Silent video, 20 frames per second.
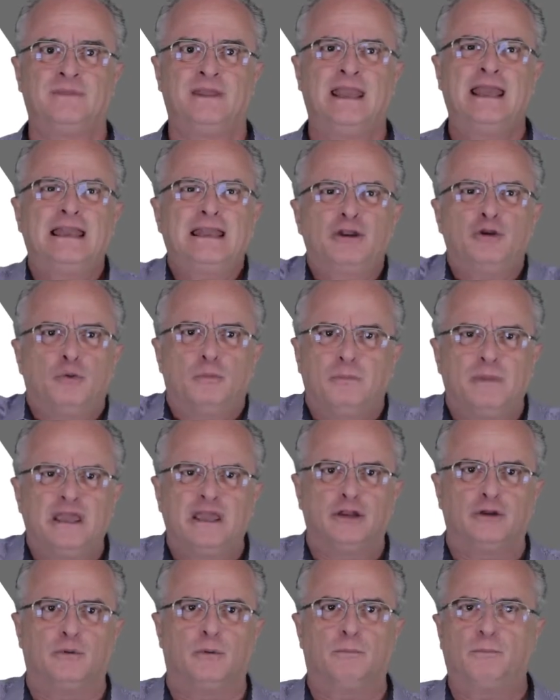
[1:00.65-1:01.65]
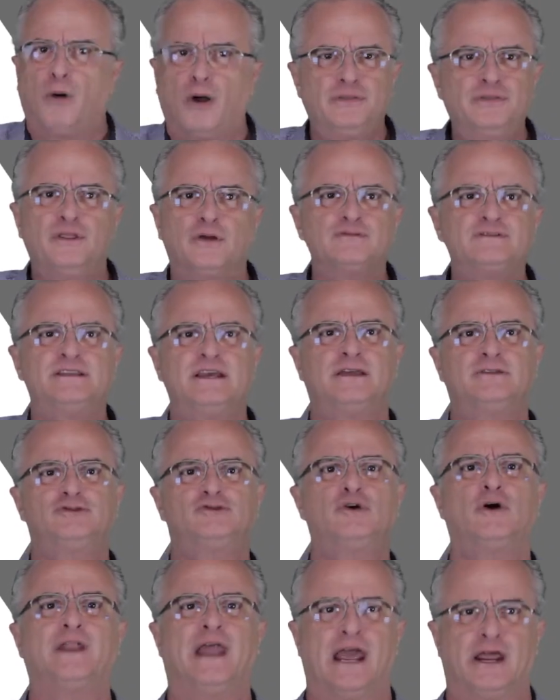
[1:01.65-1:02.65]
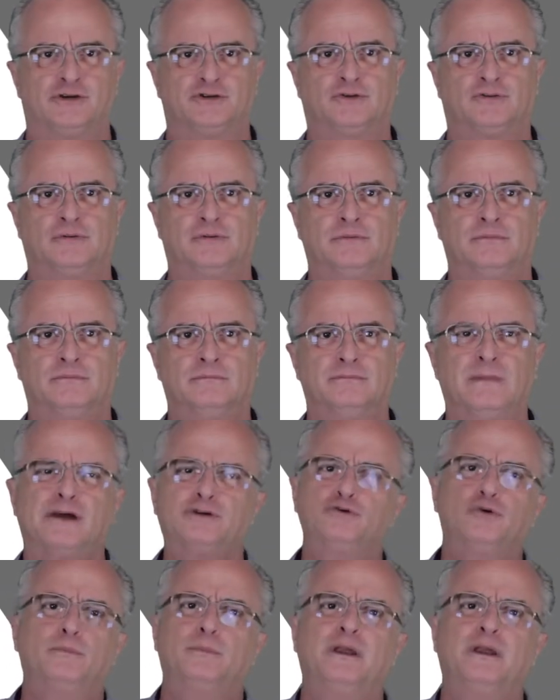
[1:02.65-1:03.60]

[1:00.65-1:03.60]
Ele, no mínimo, pode não ser desonesto, mas no